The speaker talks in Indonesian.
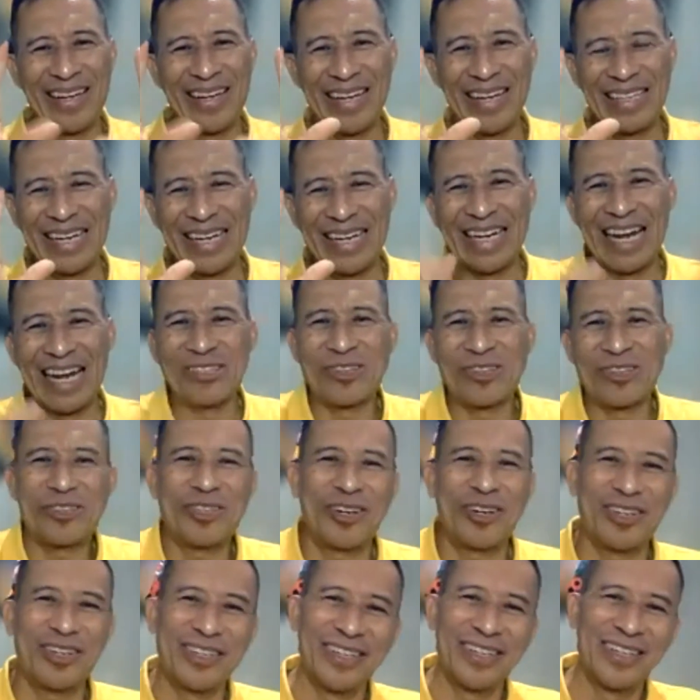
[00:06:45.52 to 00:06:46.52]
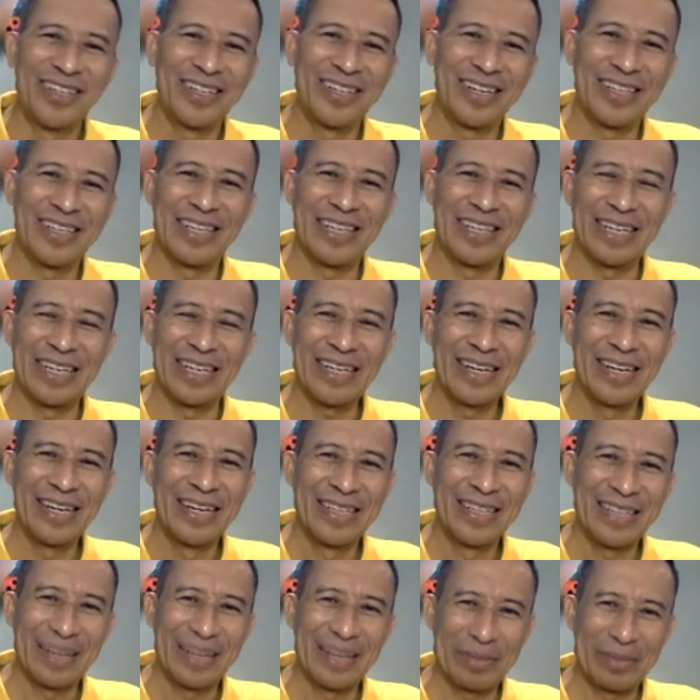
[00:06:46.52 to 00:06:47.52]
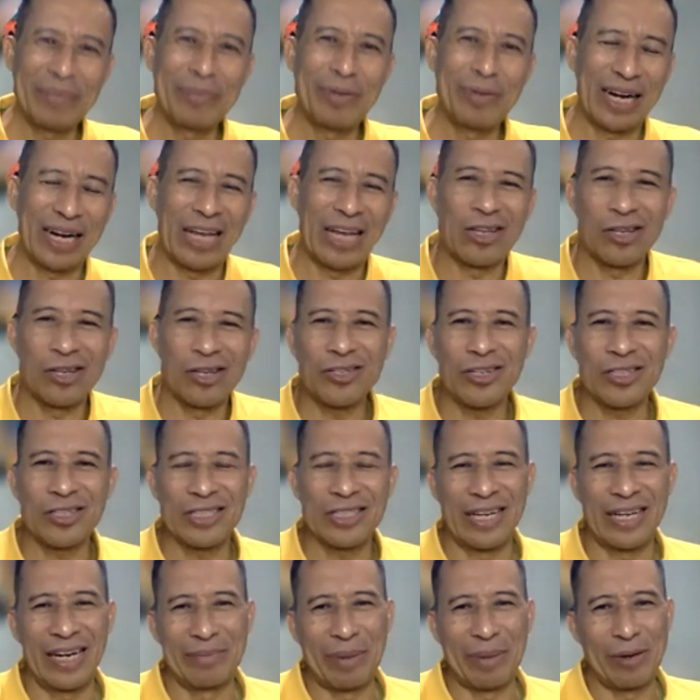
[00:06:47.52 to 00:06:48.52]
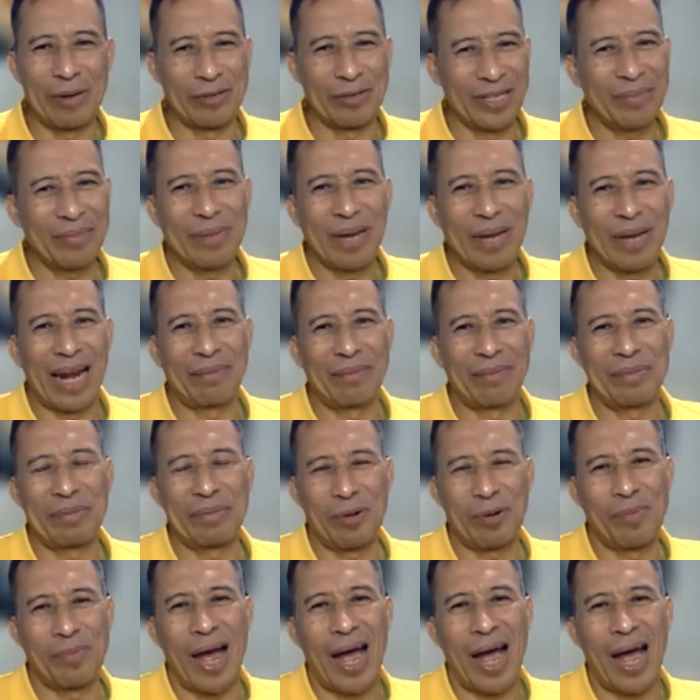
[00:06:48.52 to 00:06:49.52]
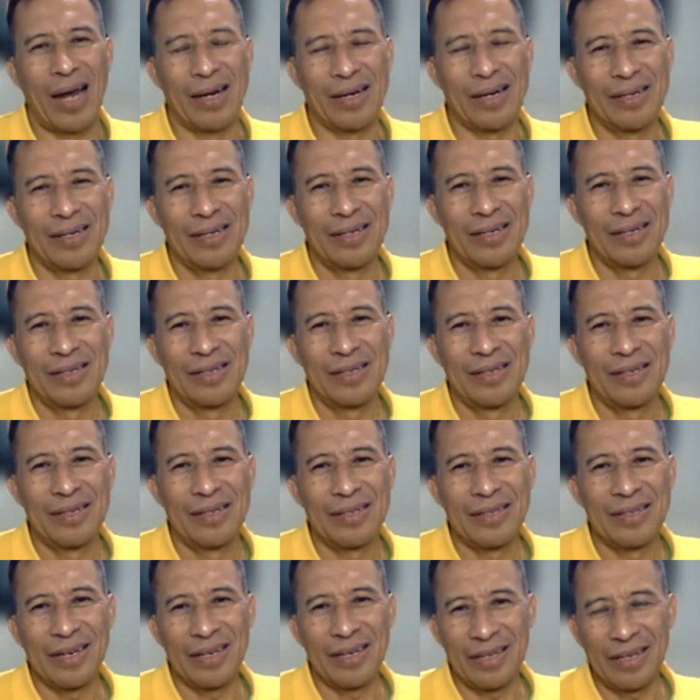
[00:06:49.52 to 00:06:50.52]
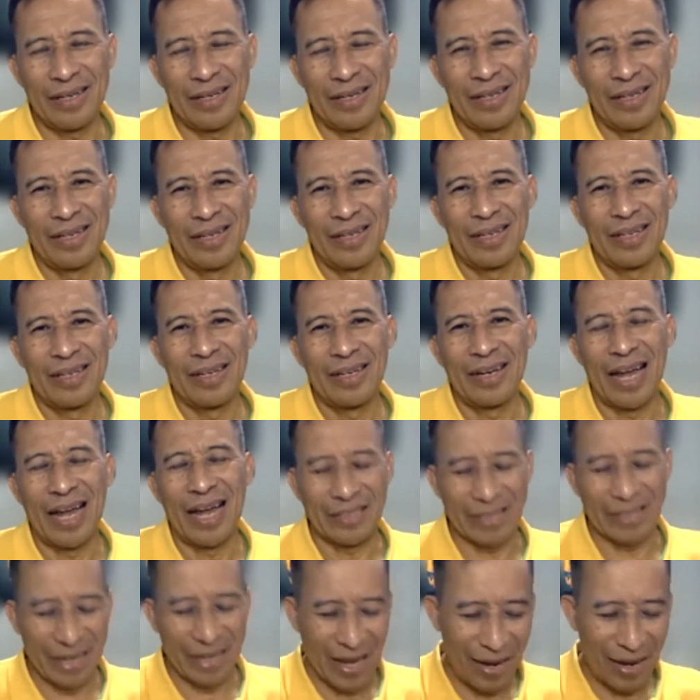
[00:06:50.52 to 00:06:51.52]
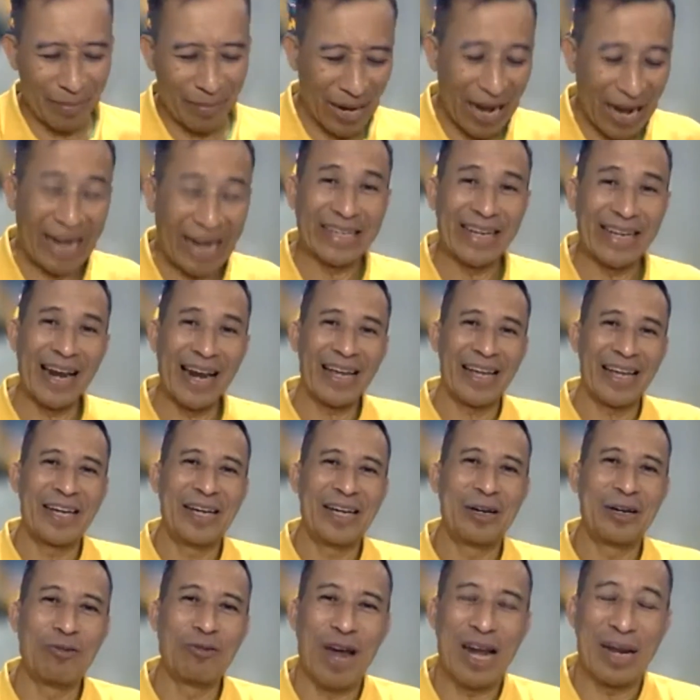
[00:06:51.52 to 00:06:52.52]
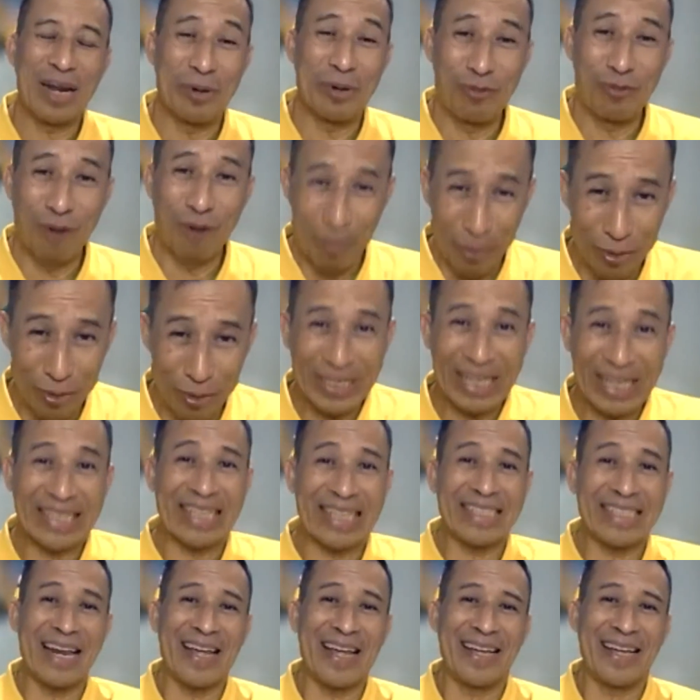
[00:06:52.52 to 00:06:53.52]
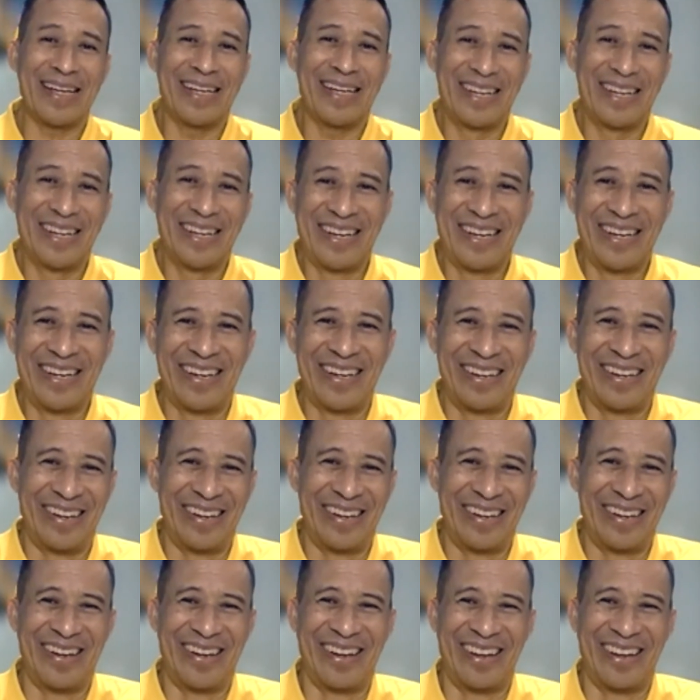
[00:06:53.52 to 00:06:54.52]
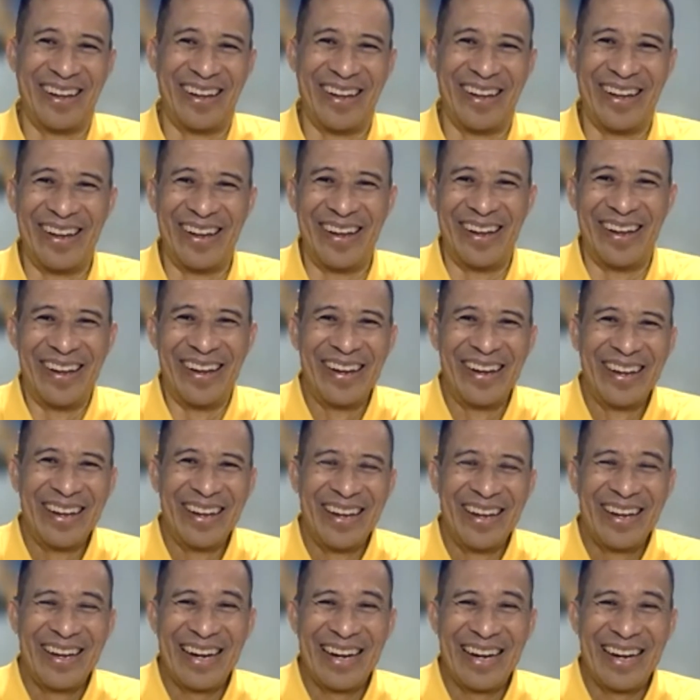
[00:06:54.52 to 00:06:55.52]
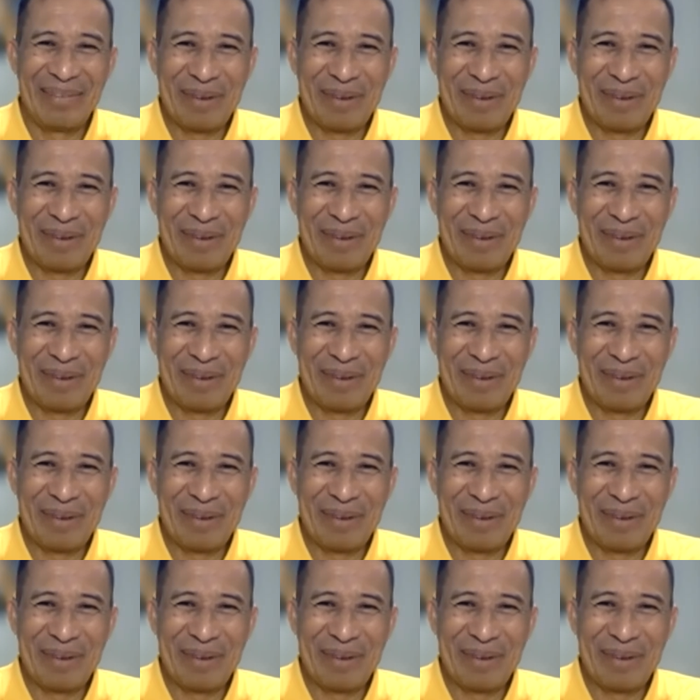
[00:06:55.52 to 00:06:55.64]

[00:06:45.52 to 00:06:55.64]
Ya jadi nggak cocok. Gitu ya. Tapi sih bukan nggak cocok sih, manusia mengalami perubahan. Jadi, nah saya menariknya lagi, 2020 saya tes lagi. 15